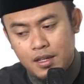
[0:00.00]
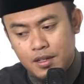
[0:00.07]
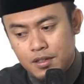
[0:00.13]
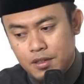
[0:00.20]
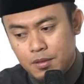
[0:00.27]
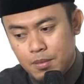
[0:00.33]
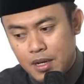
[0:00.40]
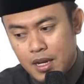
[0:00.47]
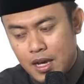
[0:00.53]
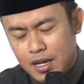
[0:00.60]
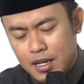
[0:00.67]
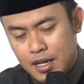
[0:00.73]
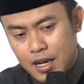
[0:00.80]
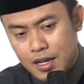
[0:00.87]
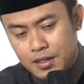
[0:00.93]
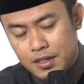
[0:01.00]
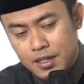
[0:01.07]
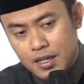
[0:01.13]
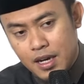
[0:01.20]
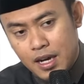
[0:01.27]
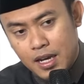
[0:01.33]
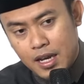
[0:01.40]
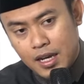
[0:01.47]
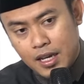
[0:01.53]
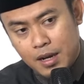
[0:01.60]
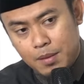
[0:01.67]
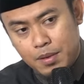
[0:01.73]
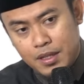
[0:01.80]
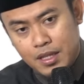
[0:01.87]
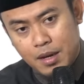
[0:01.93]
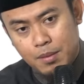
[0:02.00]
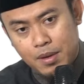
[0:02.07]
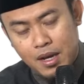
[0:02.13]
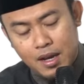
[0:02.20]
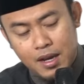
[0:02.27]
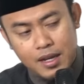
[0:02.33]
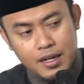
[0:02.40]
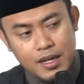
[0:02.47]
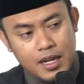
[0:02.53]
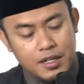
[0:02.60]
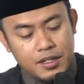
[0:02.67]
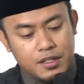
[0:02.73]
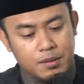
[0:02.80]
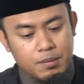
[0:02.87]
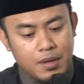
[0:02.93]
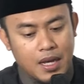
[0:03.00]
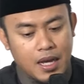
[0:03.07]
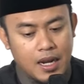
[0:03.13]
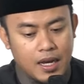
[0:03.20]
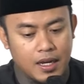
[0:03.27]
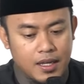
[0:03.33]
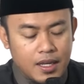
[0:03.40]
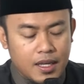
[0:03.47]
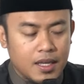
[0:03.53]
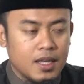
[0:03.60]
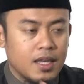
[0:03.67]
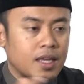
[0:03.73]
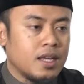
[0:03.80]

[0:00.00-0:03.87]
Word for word: sebelah dikasih ke anak yang pertama dan sebelah lagi